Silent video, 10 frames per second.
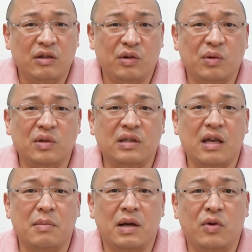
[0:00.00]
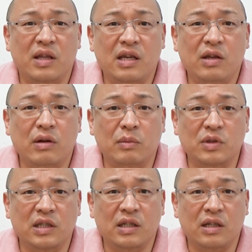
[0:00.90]
行政マンはできるかも
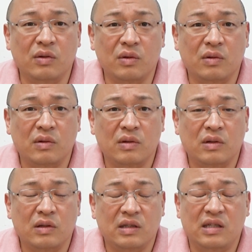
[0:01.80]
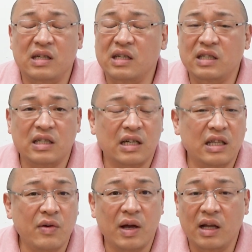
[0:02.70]
しれんけど政治
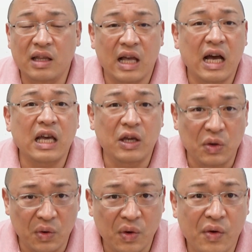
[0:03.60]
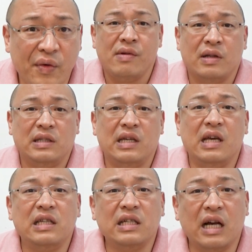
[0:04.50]
家ではないよ。
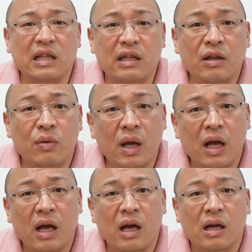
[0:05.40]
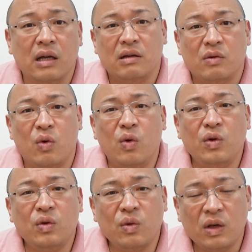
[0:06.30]
政治家ってのは
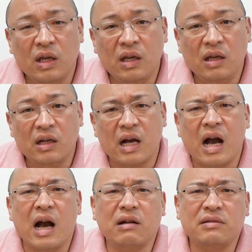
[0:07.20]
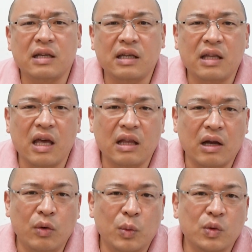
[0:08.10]
こういう時科学的
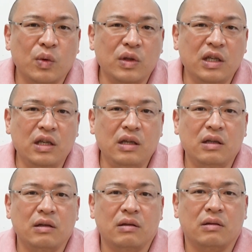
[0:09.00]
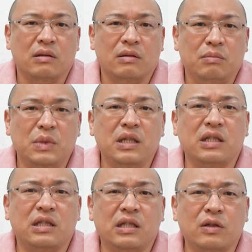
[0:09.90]
データをもとに
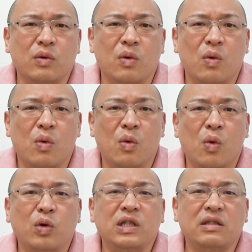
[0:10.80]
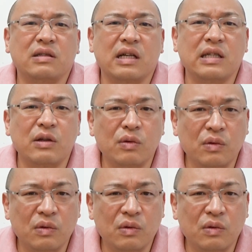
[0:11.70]
民心を落ち着かせる、